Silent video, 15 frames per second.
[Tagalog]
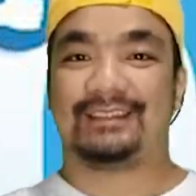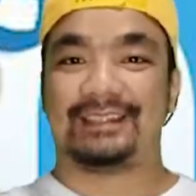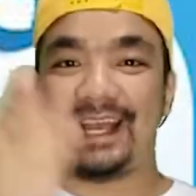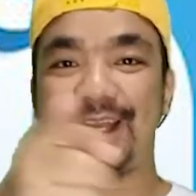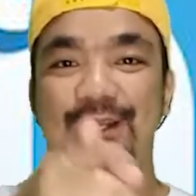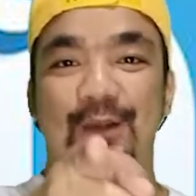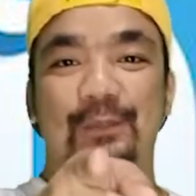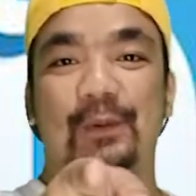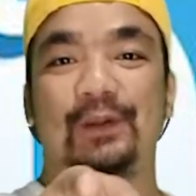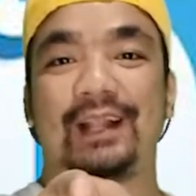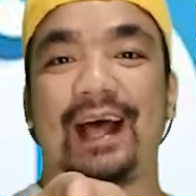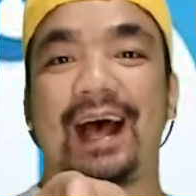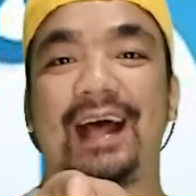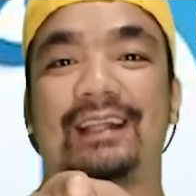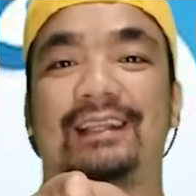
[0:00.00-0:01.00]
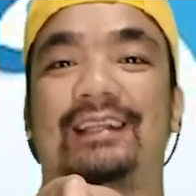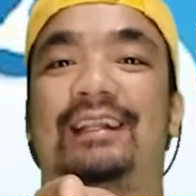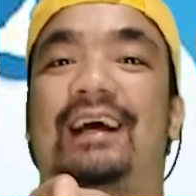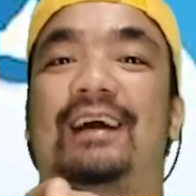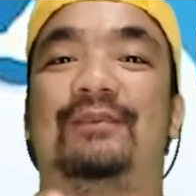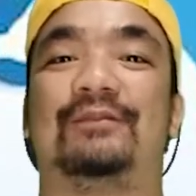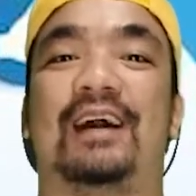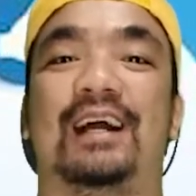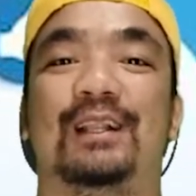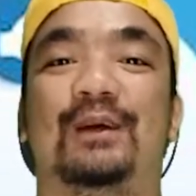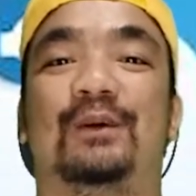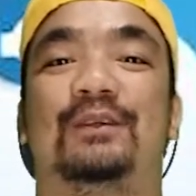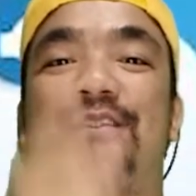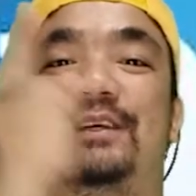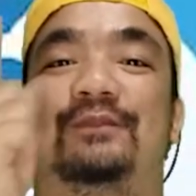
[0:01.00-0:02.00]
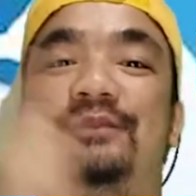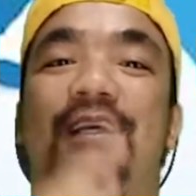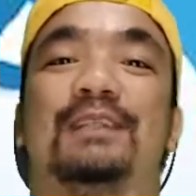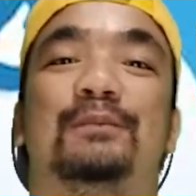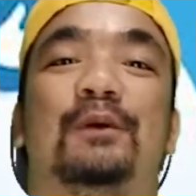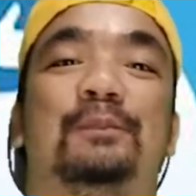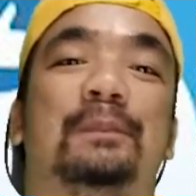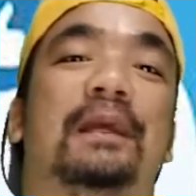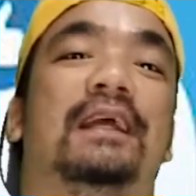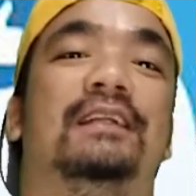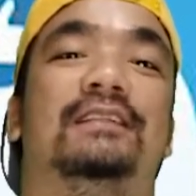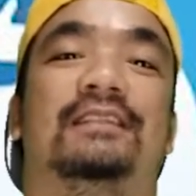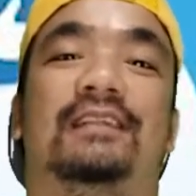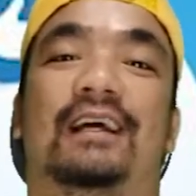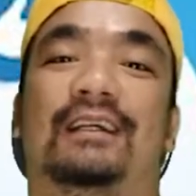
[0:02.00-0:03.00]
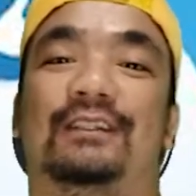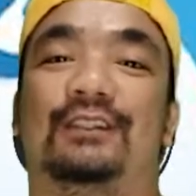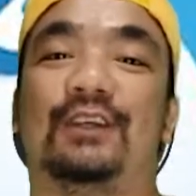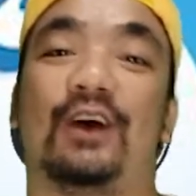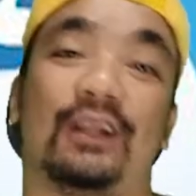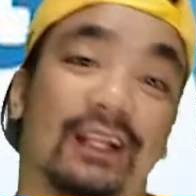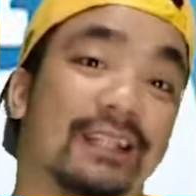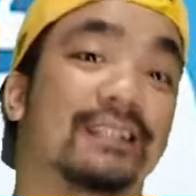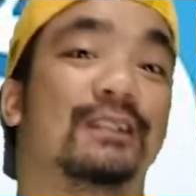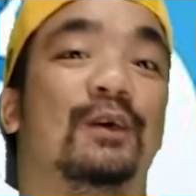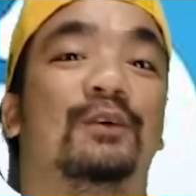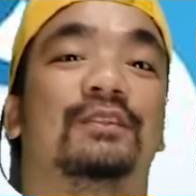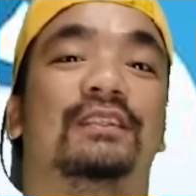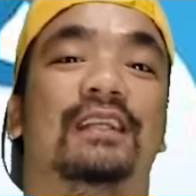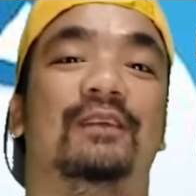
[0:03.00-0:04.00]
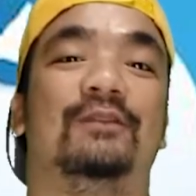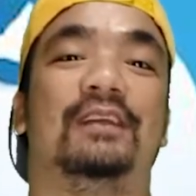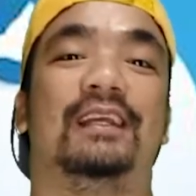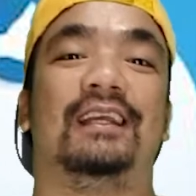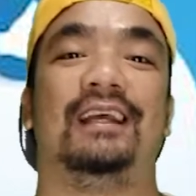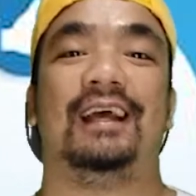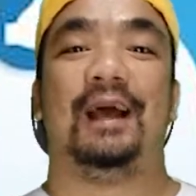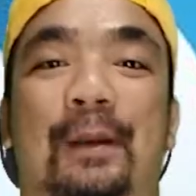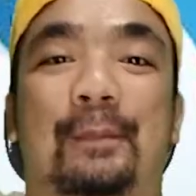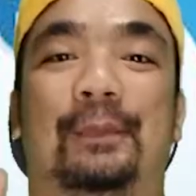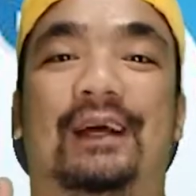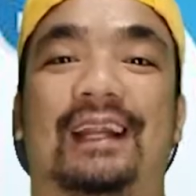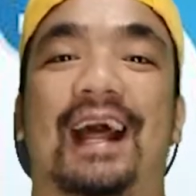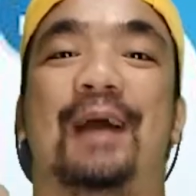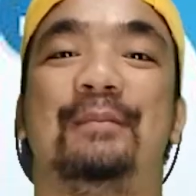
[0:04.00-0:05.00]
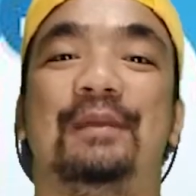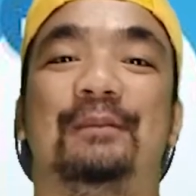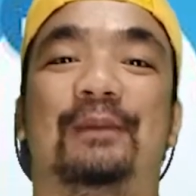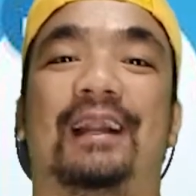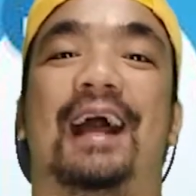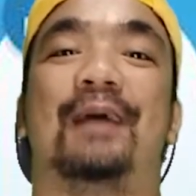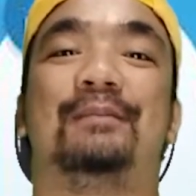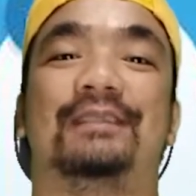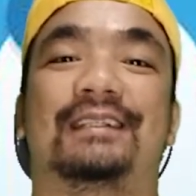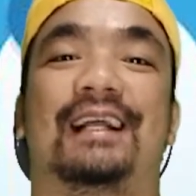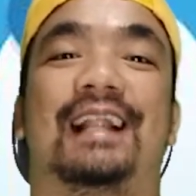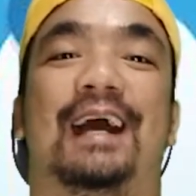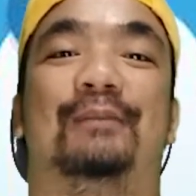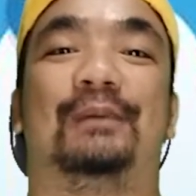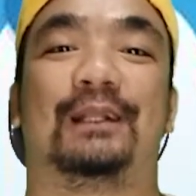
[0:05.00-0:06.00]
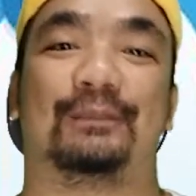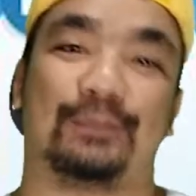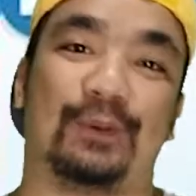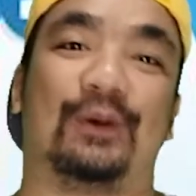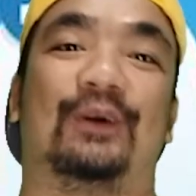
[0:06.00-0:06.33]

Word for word: sa inyo pong lahat na naka-follow sa Facebook page ng Jonas Knows TV, maraming maraming salamat po.